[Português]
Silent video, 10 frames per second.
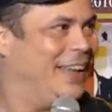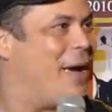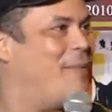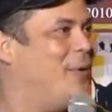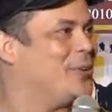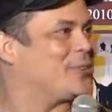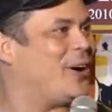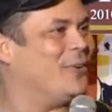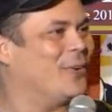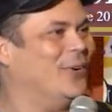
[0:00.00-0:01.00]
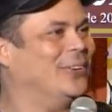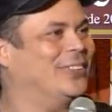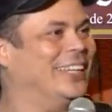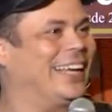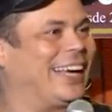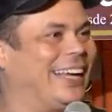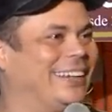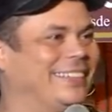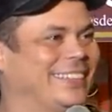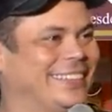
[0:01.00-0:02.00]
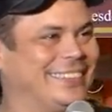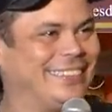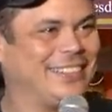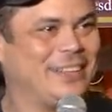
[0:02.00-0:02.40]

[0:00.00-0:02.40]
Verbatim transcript: É bom usar o gordo, né, cara?